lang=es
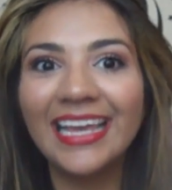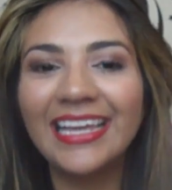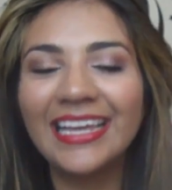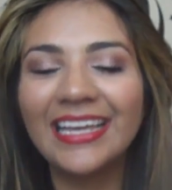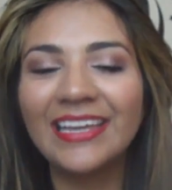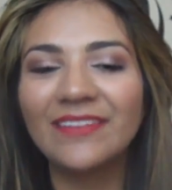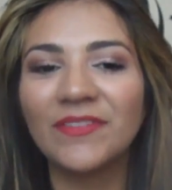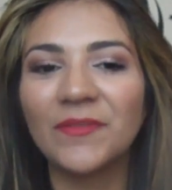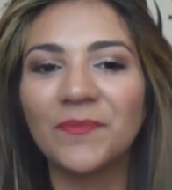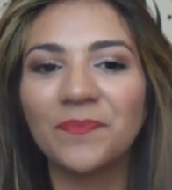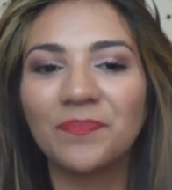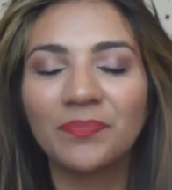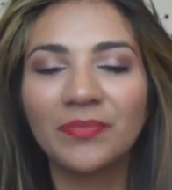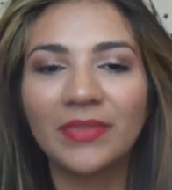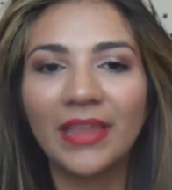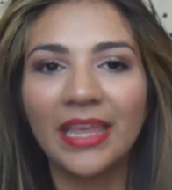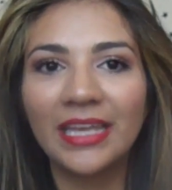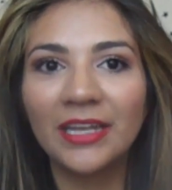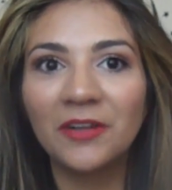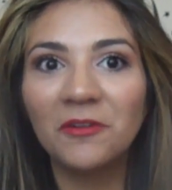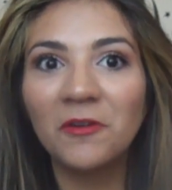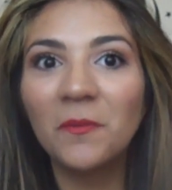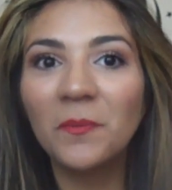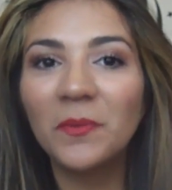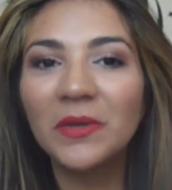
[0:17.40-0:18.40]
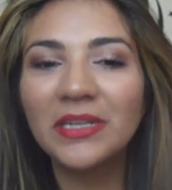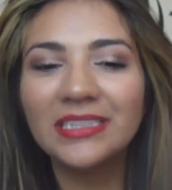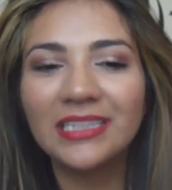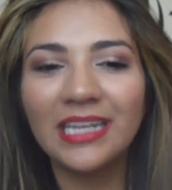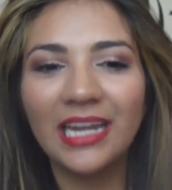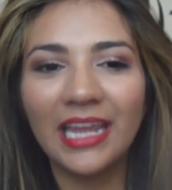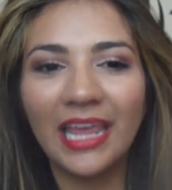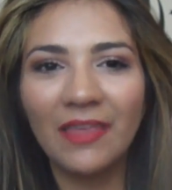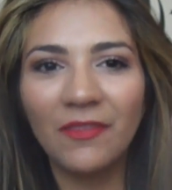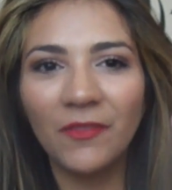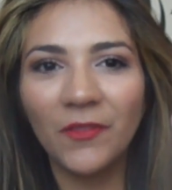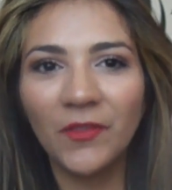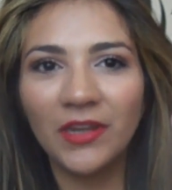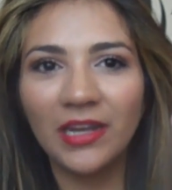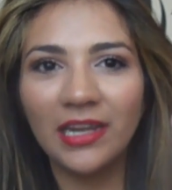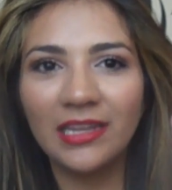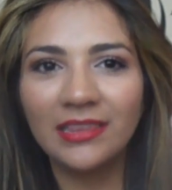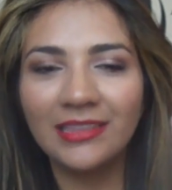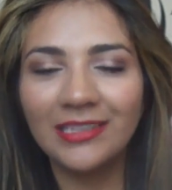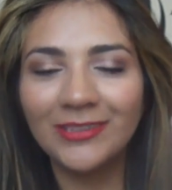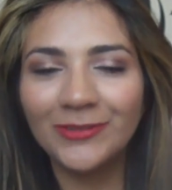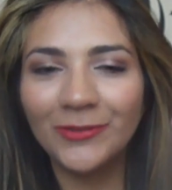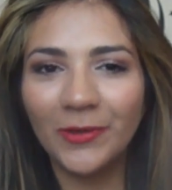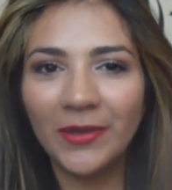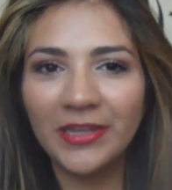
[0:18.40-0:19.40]
en fin, como pueden estar leyendo en
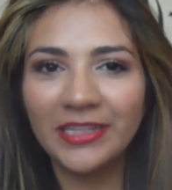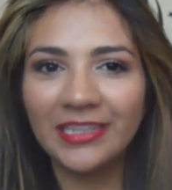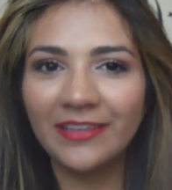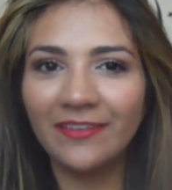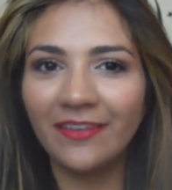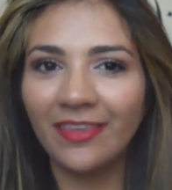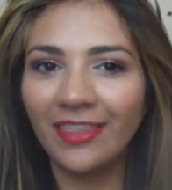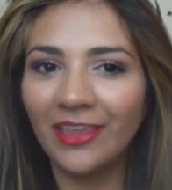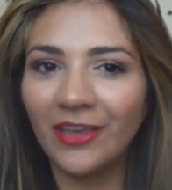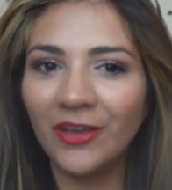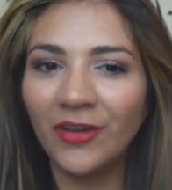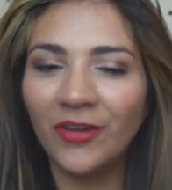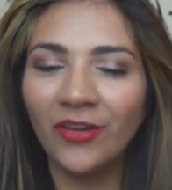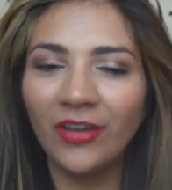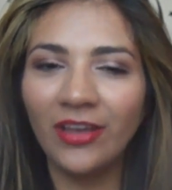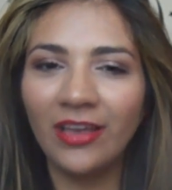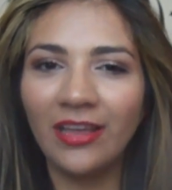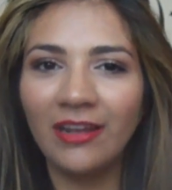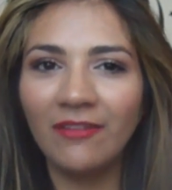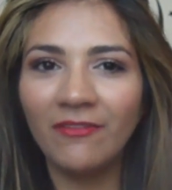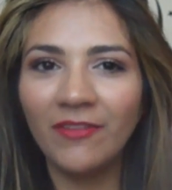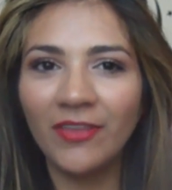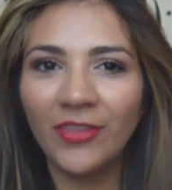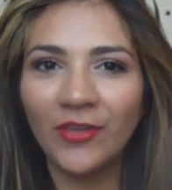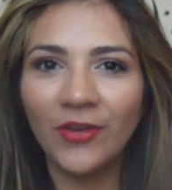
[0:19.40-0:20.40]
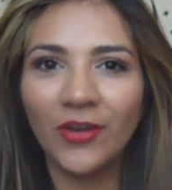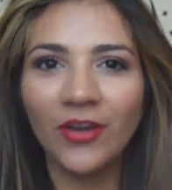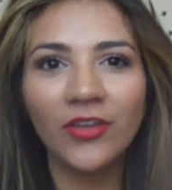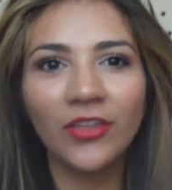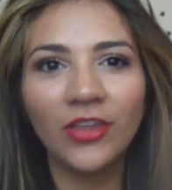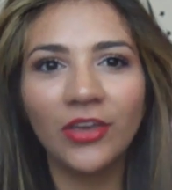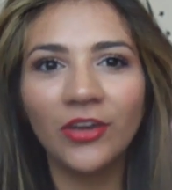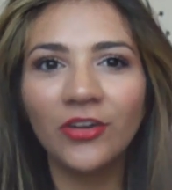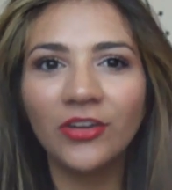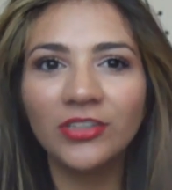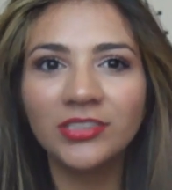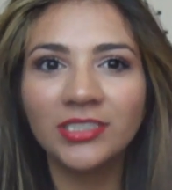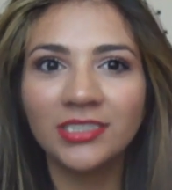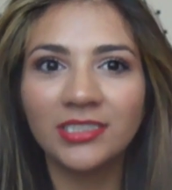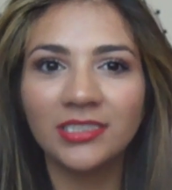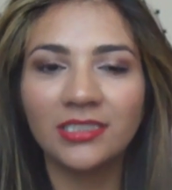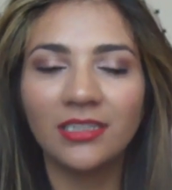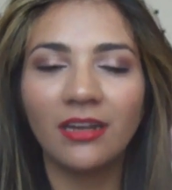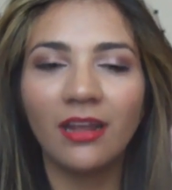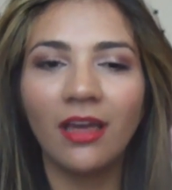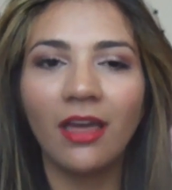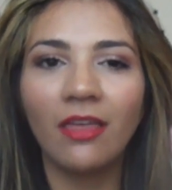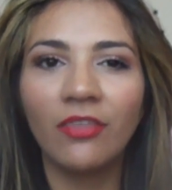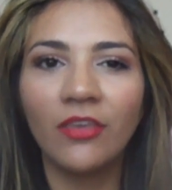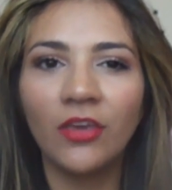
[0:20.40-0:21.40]
el título de este video, el video de hoy se
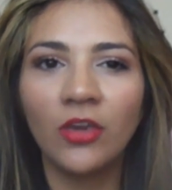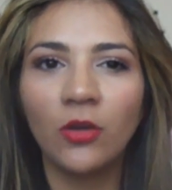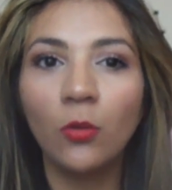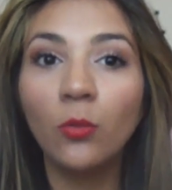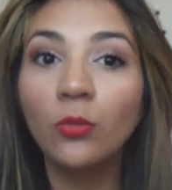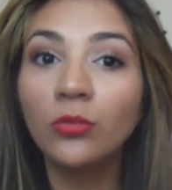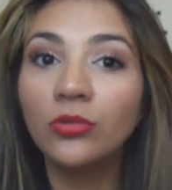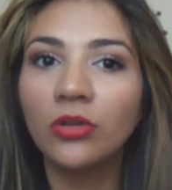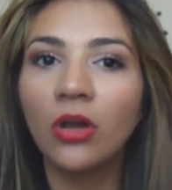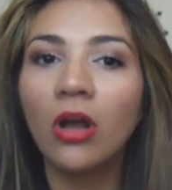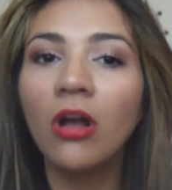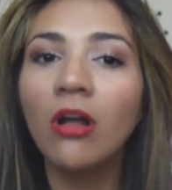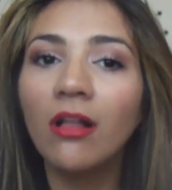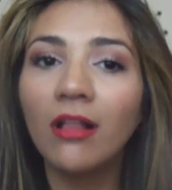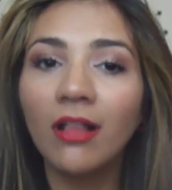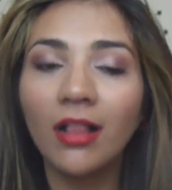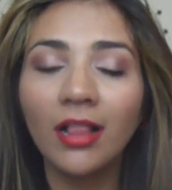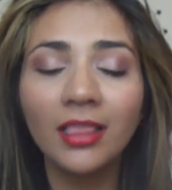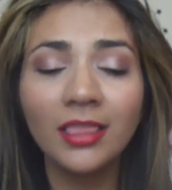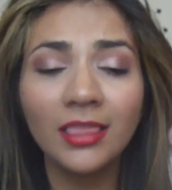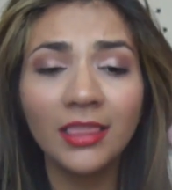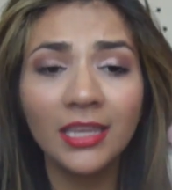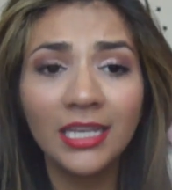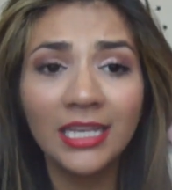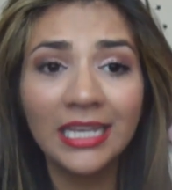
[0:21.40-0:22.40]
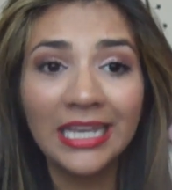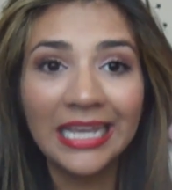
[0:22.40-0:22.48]
tratará de un haul.